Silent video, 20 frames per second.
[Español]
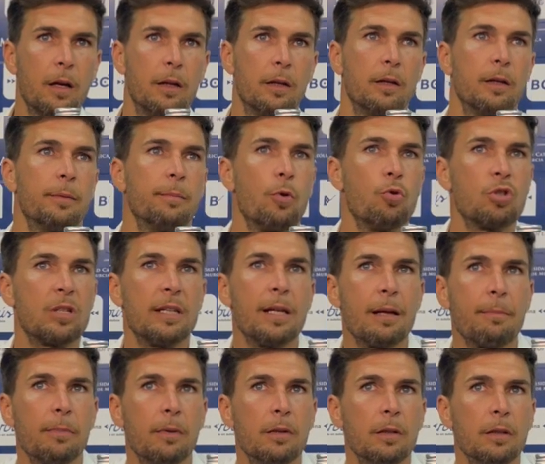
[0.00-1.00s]
eh, me
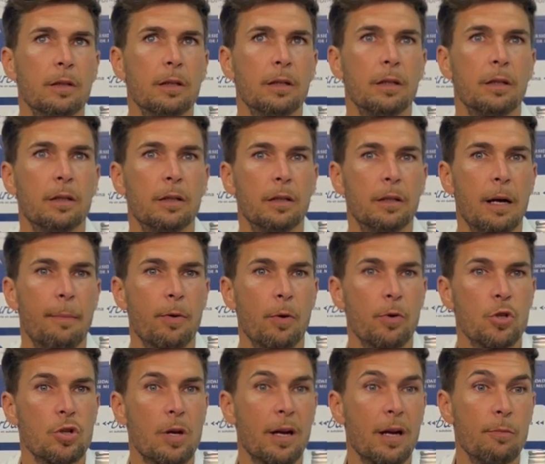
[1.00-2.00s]
gustaría,
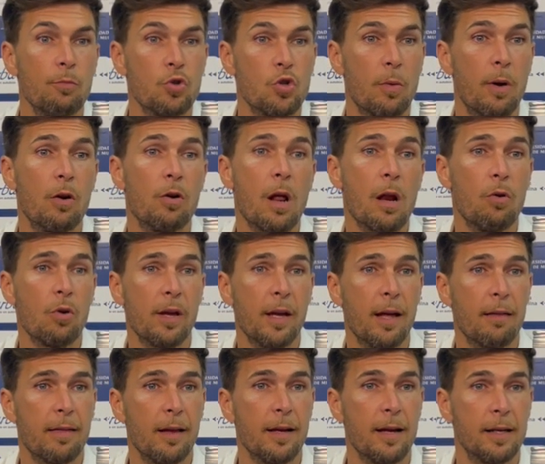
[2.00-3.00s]
aprovecho, darle mucho valor a lo que
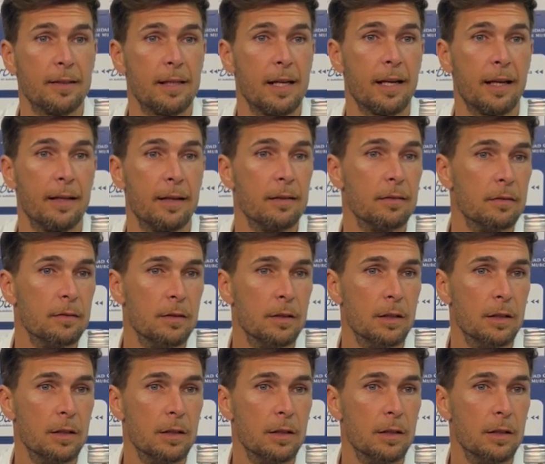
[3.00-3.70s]
hace el Cartagena.